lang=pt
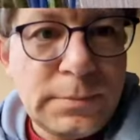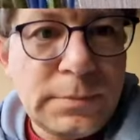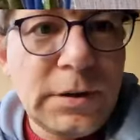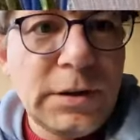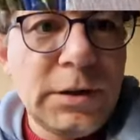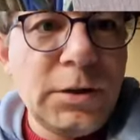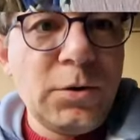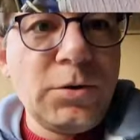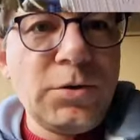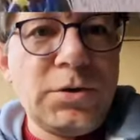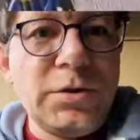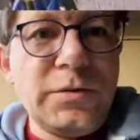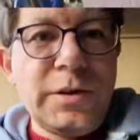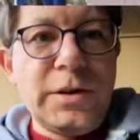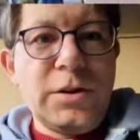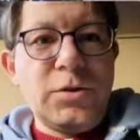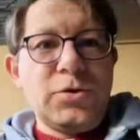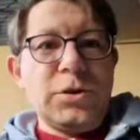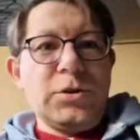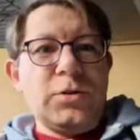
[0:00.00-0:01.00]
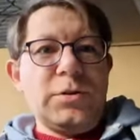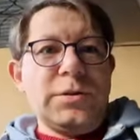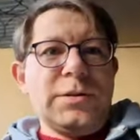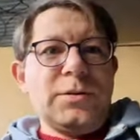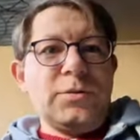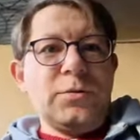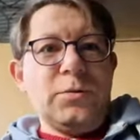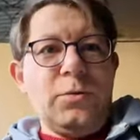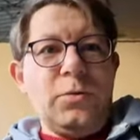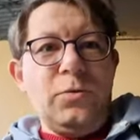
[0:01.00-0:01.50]
Inclusive aqui eu já estou
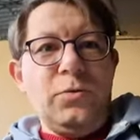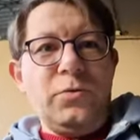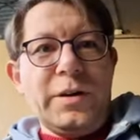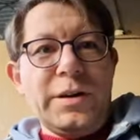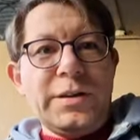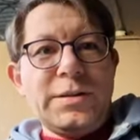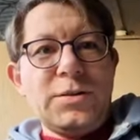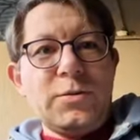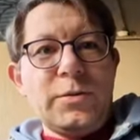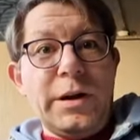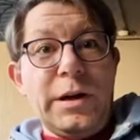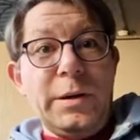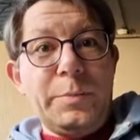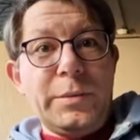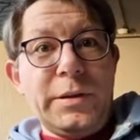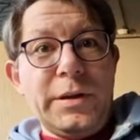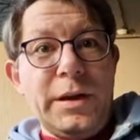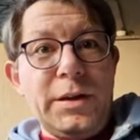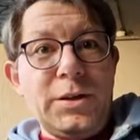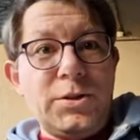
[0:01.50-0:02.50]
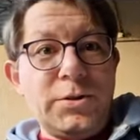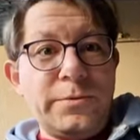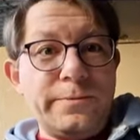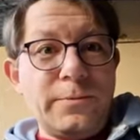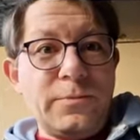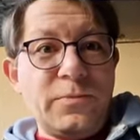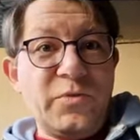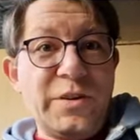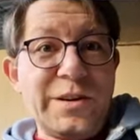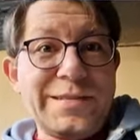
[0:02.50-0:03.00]
dando um vasinho upgrade,
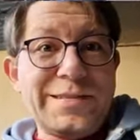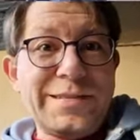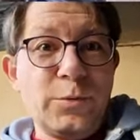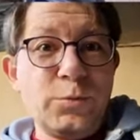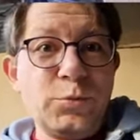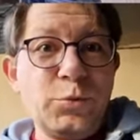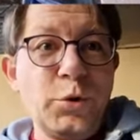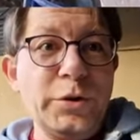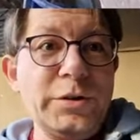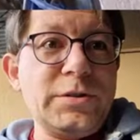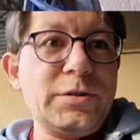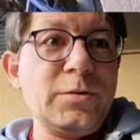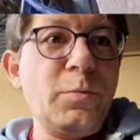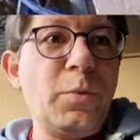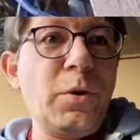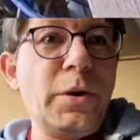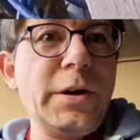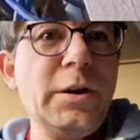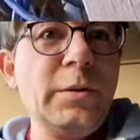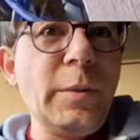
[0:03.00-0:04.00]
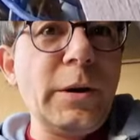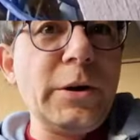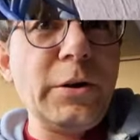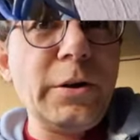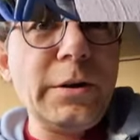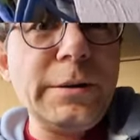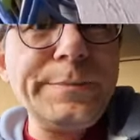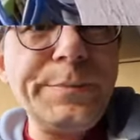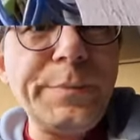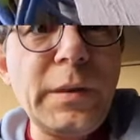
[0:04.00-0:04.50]
versão 2, um pouquinho
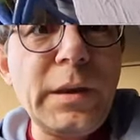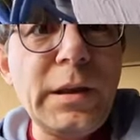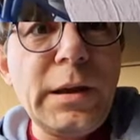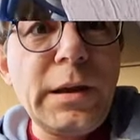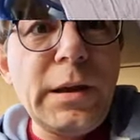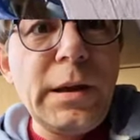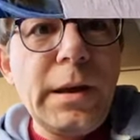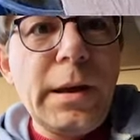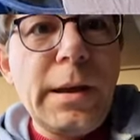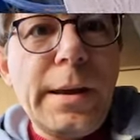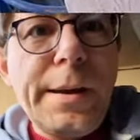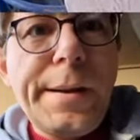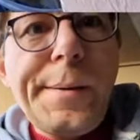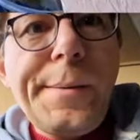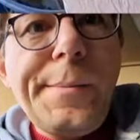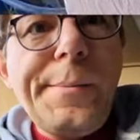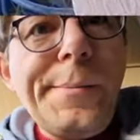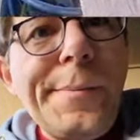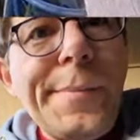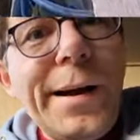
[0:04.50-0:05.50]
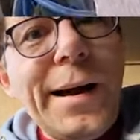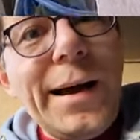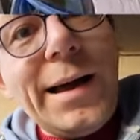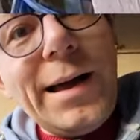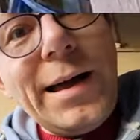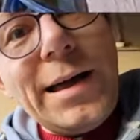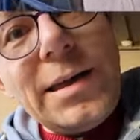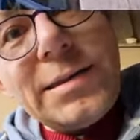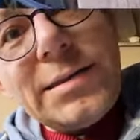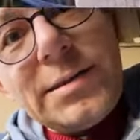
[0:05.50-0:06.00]
maior
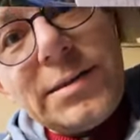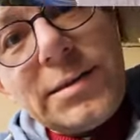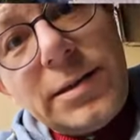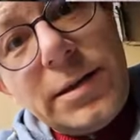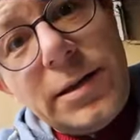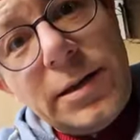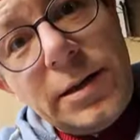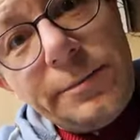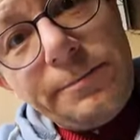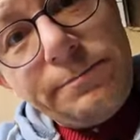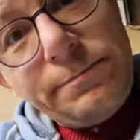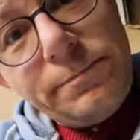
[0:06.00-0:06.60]
mas que